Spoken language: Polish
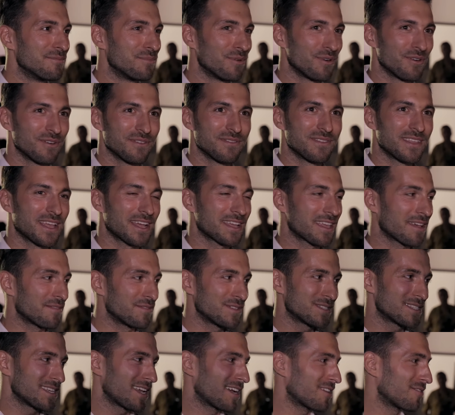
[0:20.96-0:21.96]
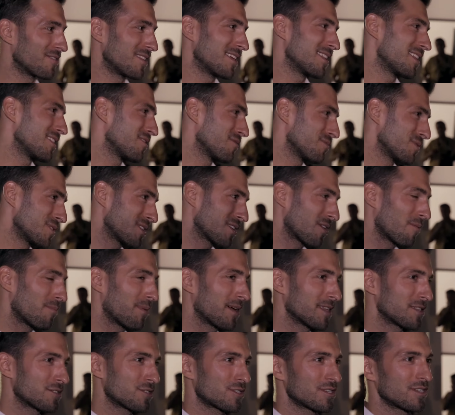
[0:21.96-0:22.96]
bo jak ja widzę, jak ona na to wszystko
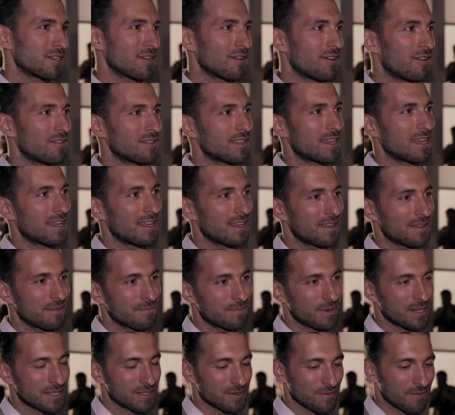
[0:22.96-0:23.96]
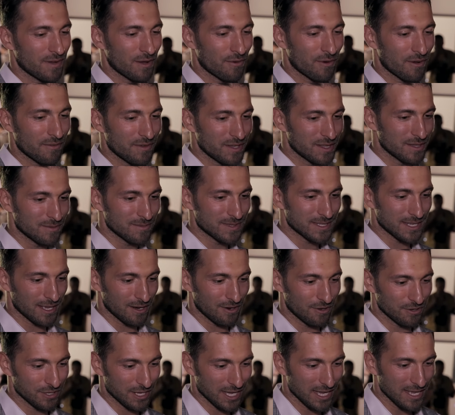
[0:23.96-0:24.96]
patrzy, ona pracowała w innym
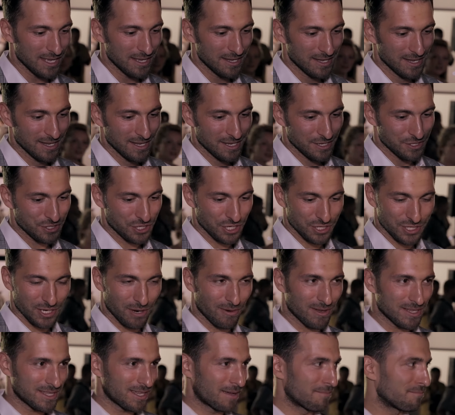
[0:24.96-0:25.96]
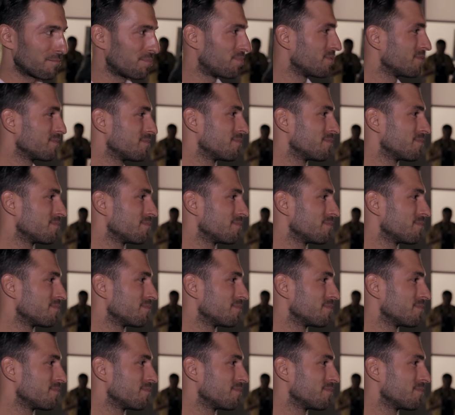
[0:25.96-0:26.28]
salonie i siedziała tam